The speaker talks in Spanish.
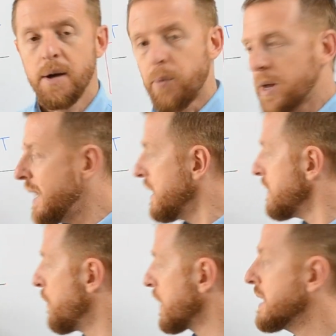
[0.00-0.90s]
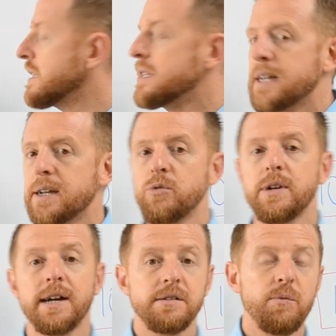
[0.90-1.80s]
¿Por qué es importante tener
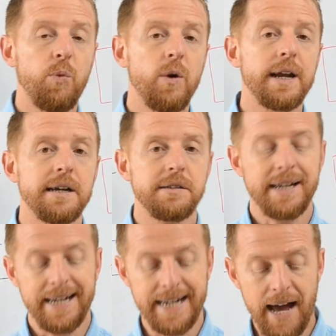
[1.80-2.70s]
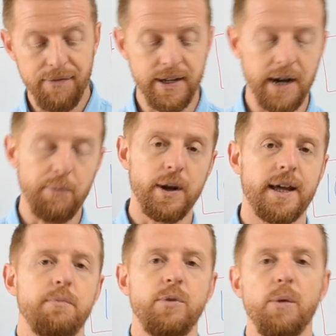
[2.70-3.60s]
unas buenas gráficas, por
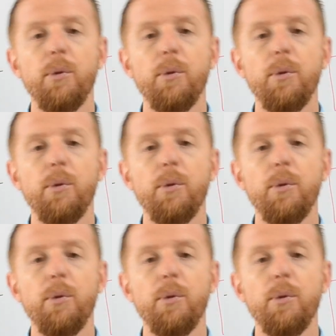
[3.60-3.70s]
ejemplo?